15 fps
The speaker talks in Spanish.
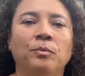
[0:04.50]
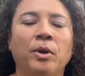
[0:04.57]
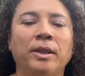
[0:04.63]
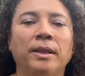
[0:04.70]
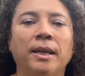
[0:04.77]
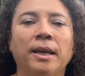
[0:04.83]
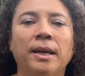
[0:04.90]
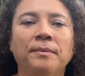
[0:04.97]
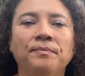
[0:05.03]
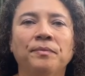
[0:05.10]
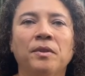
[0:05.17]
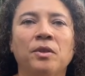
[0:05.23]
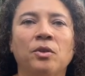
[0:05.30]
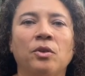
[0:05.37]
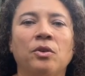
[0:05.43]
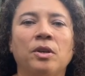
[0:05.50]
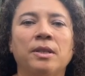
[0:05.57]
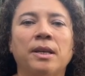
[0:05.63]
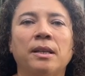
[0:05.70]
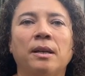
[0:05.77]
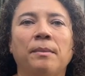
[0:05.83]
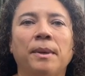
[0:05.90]
Buen día, soy
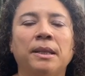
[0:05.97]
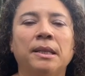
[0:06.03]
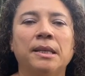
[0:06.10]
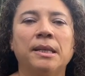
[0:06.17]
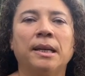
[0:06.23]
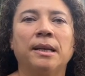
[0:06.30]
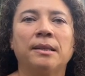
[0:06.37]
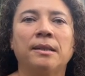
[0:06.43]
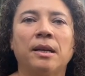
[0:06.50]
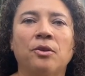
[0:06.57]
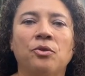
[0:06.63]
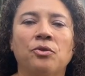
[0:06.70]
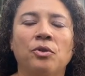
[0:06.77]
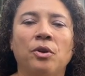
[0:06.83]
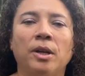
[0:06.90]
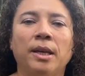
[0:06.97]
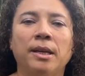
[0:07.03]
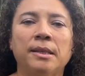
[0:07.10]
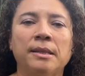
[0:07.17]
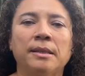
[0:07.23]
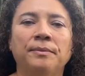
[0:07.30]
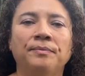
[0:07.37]
Sandra Patricia Castaño
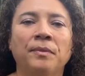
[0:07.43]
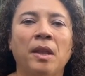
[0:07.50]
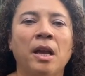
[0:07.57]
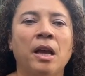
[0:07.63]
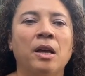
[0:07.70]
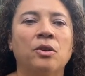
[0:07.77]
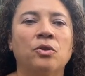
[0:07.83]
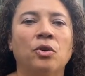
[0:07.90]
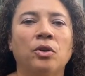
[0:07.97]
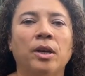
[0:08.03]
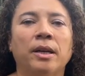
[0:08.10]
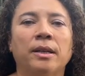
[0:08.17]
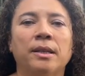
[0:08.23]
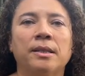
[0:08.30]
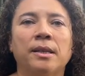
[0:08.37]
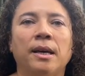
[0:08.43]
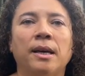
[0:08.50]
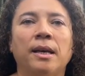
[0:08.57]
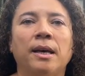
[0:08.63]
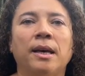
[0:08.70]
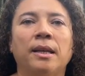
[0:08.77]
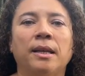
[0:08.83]
Solís, soy
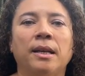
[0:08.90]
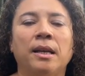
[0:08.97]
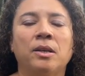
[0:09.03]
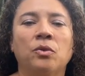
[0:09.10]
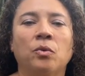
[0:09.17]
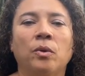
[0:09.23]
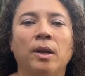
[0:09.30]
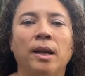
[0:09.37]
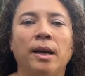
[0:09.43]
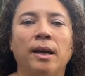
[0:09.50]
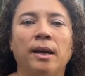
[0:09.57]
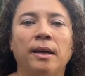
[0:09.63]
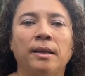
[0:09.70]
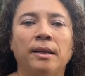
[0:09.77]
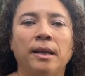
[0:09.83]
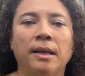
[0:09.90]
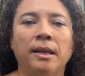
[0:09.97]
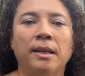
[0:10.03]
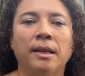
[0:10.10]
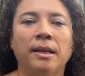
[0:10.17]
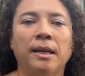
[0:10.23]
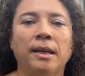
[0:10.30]
egresada de la Escuela de
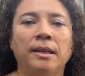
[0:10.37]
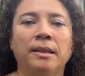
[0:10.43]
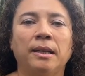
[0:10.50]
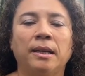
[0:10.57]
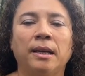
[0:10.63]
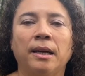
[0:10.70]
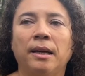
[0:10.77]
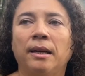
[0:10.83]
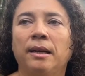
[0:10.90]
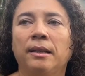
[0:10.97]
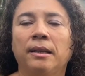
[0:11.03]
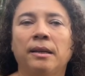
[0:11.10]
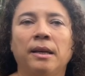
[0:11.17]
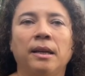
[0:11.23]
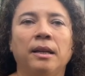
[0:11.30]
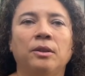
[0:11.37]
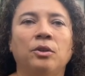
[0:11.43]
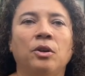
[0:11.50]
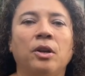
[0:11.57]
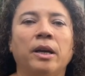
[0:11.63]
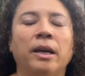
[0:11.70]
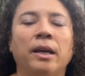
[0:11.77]
Ingeniería Eléctrica y
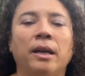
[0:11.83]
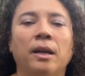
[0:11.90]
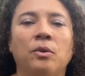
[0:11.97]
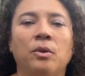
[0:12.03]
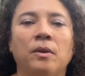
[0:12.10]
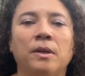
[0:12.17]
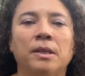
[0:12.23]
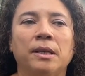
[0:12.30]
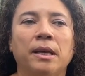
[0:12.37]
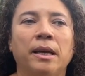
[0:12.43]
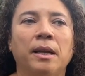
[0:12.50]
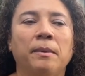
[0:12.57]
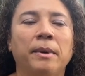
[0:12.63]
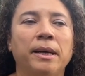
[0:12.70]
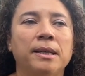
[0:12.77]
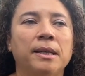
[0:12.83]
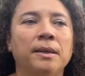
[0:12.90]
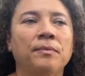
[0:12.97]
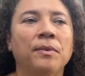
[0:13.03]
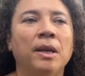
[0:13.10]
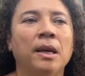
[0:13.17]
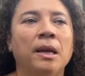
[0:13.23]
Electrónica de la Universidad del
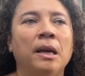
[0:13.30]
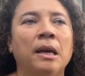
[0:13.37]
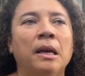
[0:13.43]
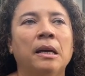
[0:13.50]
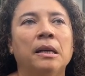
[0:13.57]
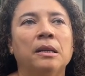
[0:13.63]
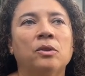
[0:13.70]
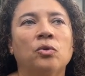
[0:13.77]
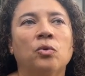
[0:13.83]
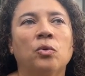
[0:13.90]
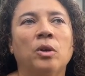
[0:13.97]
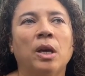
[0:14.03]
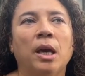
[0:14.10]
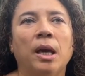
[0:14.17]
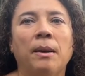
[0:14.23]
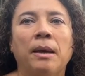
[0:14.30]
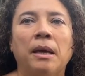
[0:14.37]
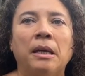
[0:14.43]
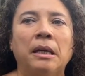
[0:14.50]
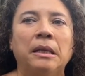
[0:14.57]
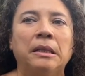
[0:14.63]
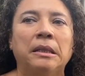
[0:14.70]
Valle.
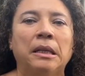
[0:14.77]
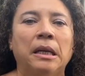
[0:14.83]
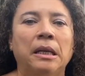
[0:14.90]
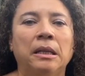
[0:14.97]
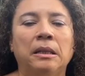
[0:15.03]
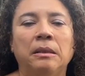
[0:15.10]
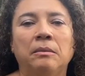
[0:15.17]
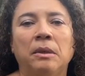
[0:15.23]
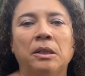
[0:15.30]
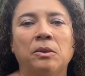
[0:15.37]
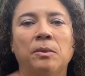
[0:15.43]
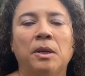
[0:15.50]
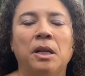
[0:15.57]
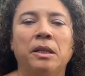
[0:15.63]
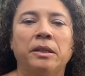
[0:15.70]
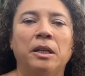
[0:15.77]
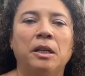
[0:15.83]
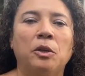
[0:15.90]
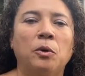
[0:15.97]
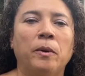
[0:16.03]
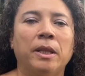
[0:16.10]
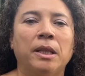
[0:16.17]
Estudié entre el,
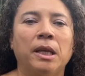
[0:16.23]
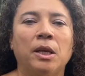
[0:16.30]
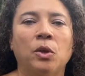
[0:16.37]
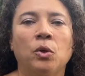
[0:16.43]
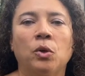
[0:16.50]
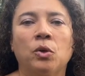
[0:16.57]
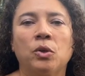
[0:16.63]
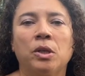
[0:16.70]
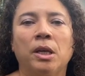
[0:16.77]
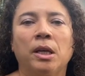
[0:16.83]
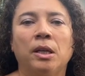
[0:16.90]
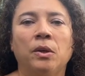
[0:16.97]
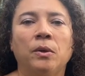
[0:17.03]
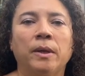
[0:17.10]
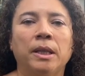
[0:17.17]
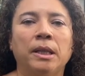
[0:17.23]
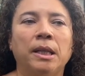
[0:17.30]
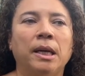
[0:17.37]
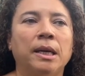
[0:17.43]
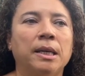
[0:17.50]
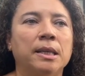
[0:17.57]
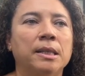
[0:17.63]
el 92 y el
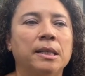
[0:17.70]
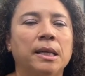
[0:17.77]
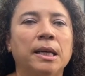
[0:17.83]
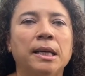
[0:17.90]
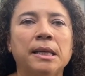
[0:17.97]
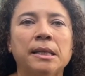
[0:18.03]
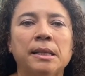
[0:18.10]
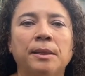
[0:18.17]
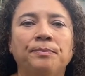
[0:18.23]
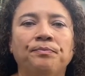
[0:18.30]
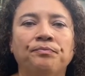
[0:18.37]
96